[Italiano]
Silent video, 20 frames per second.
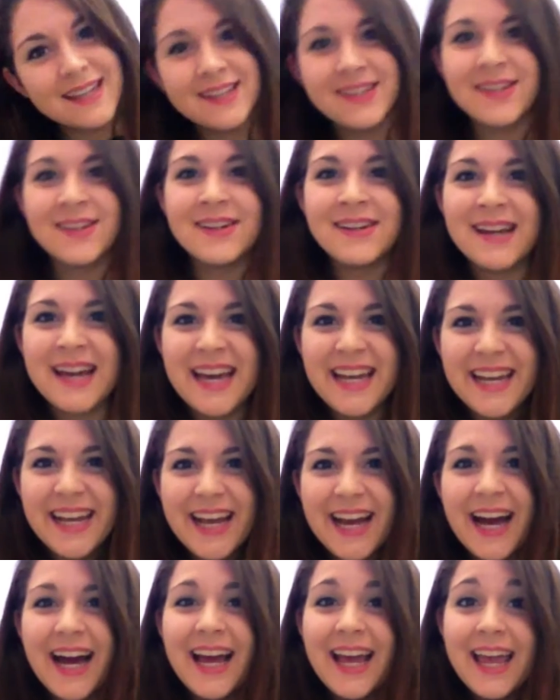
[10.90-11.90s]
sono
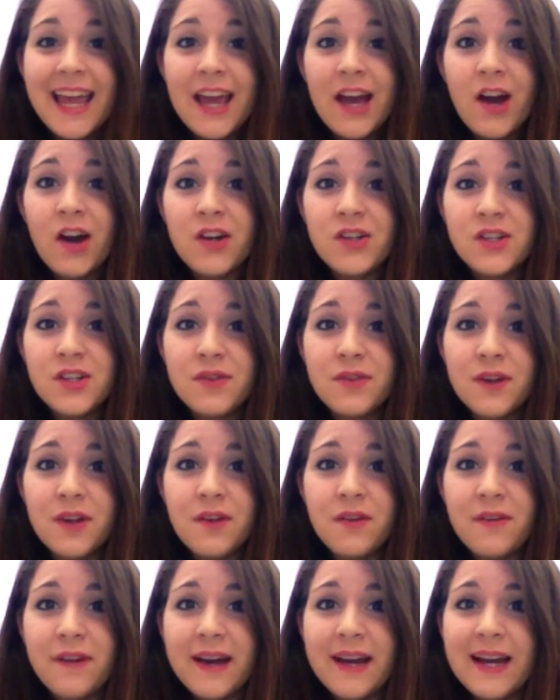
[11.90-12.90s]
Erika e oggi
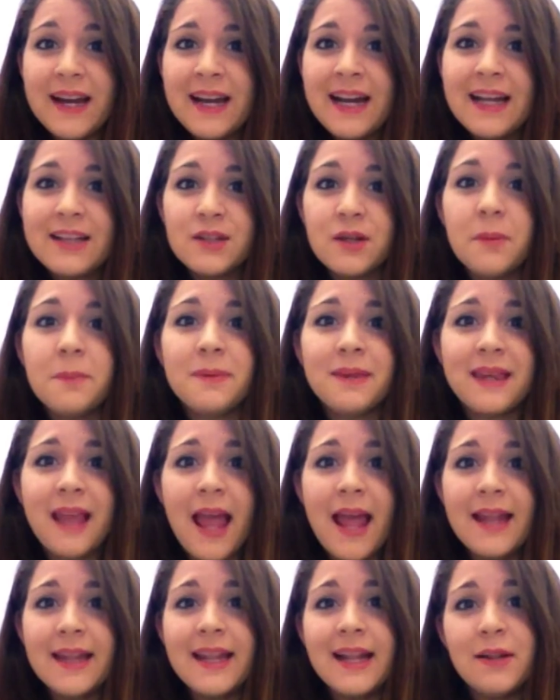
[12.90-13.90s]
voglio fare la top
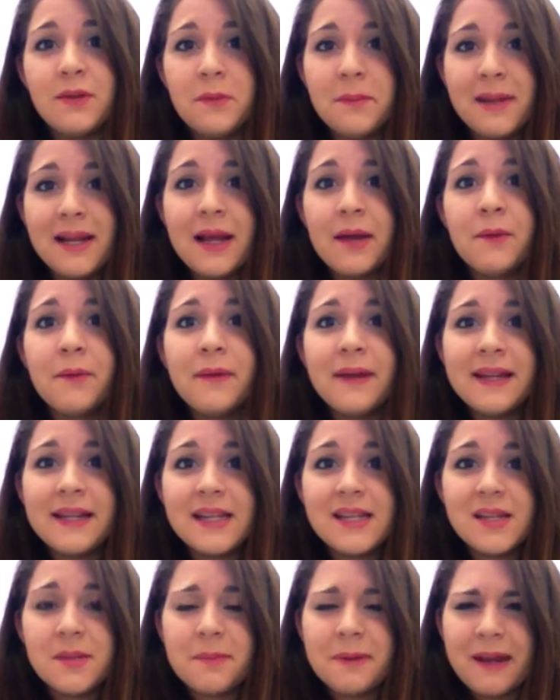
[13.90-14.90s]
10 del
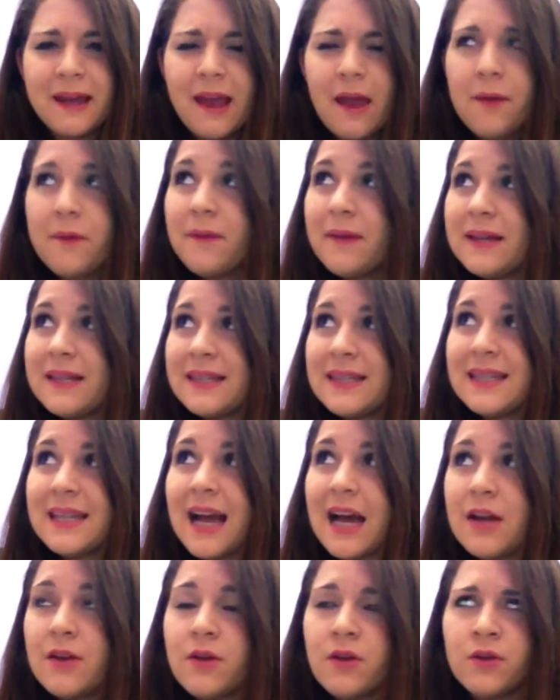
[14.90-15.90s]
2015 perché
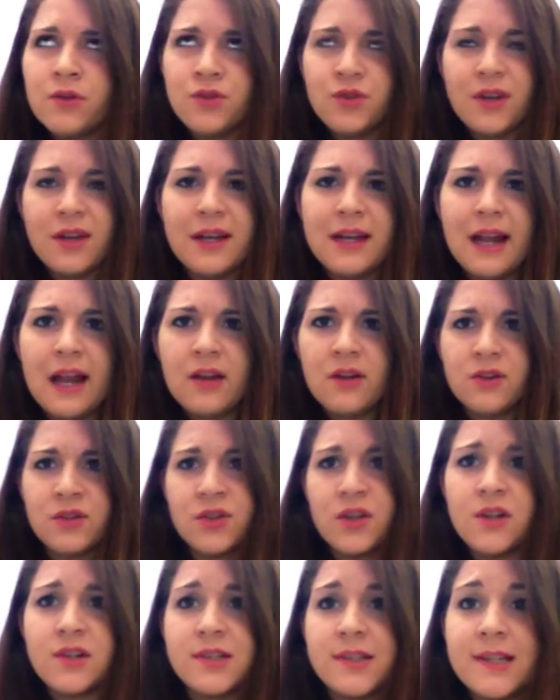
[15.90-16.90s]
quest'anno, cioè l'anno
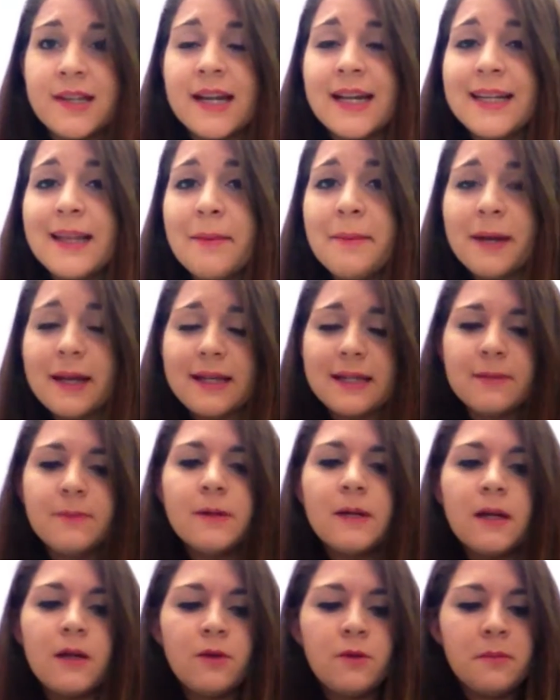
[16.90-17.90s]
scorso in realtà perché siamo
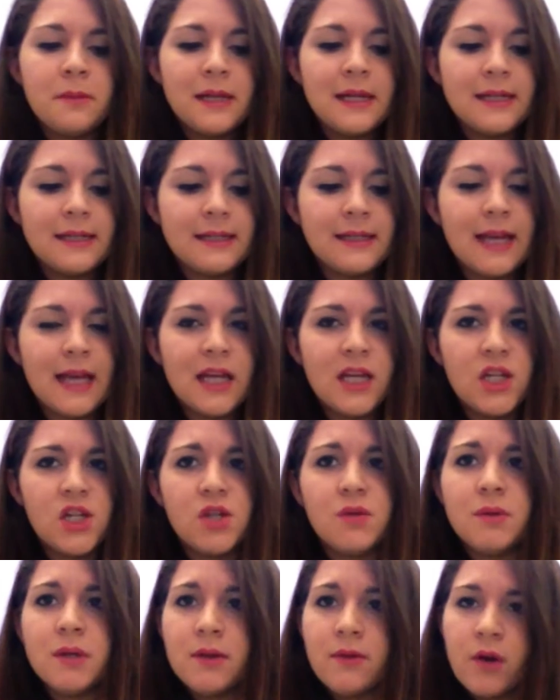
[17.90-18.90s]
nel
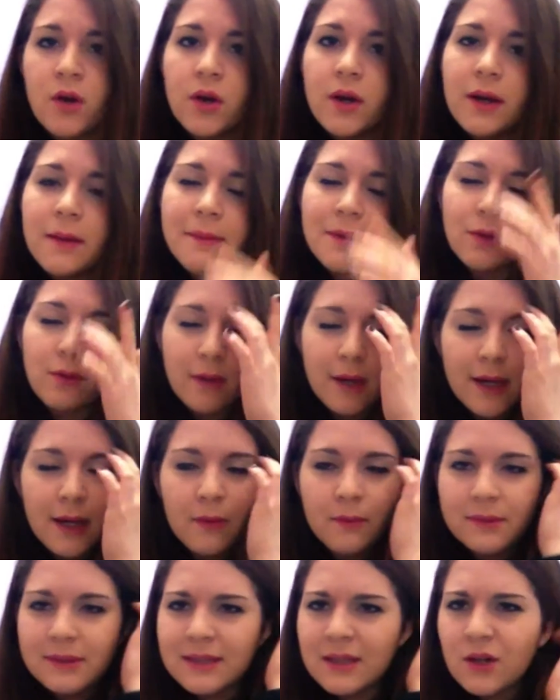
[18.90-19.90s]
2016, mi devo ancora abituare
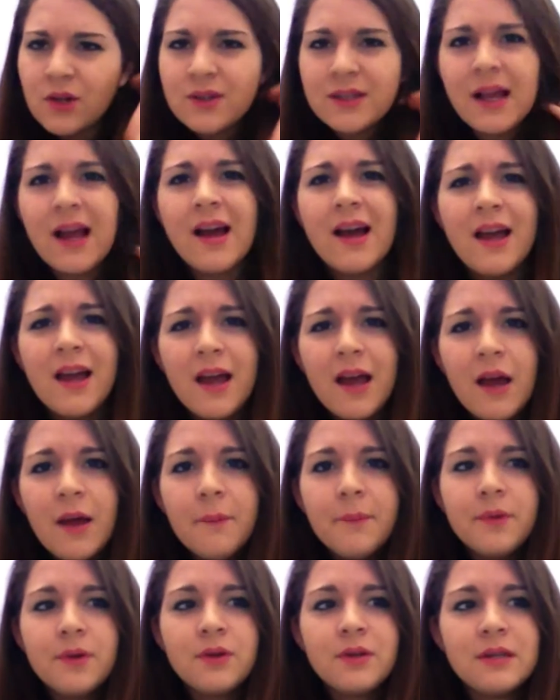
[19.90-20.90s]
a questa cosa
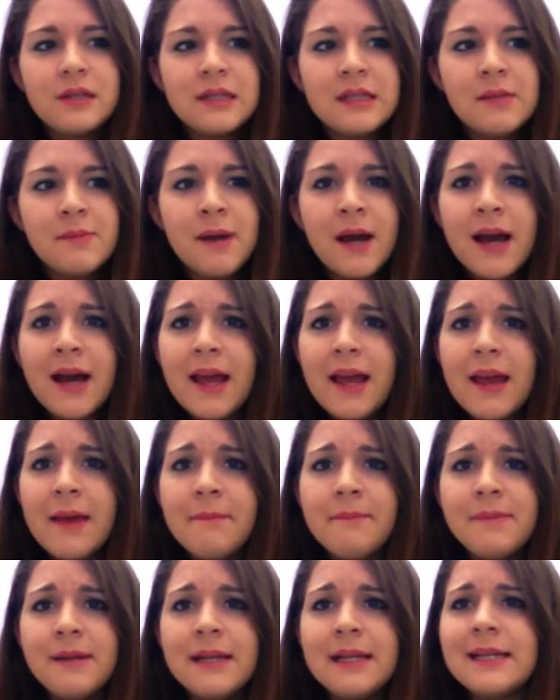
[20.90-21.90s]
bruttissima e
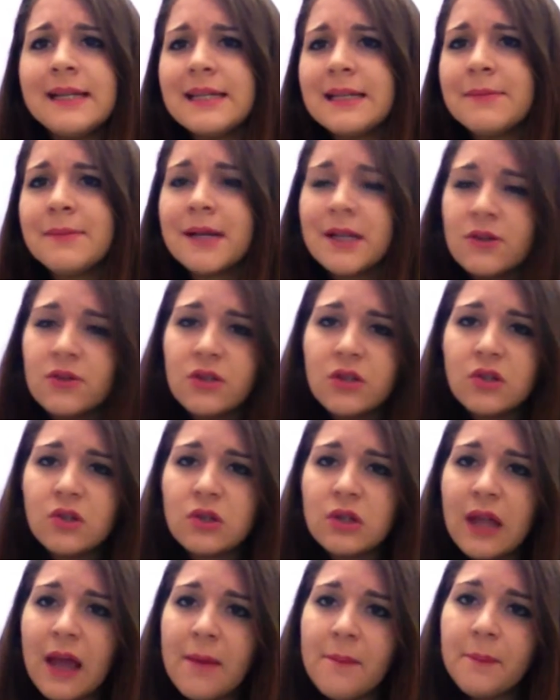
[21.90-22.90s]
bellissima allo
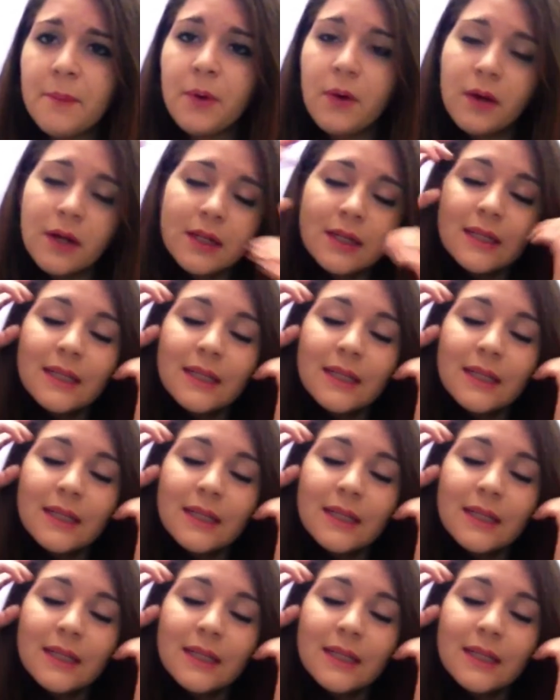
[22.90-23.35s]
stesso tempo.